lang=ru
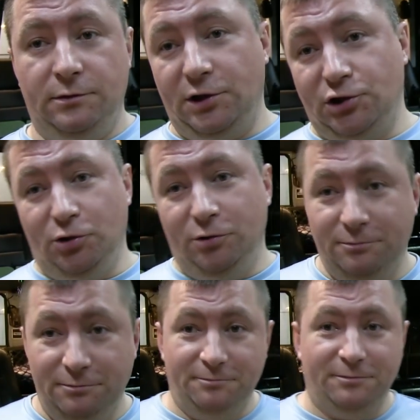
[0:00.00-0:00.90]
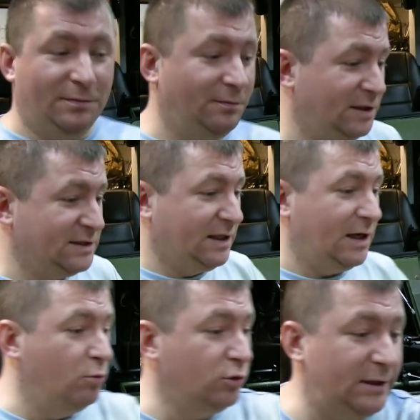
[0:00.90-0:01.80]
Так что, если
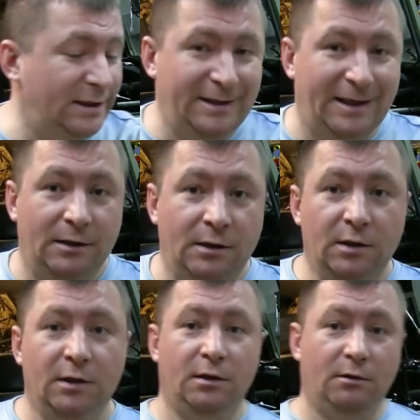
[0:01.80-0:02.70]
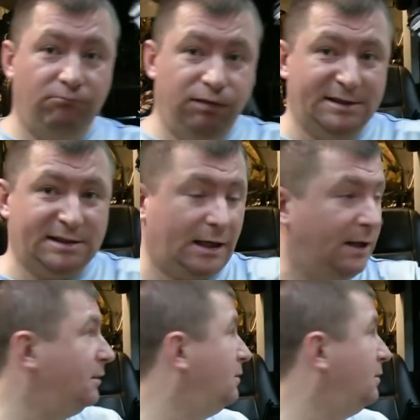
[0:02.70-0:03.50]
кому-то надо, быстро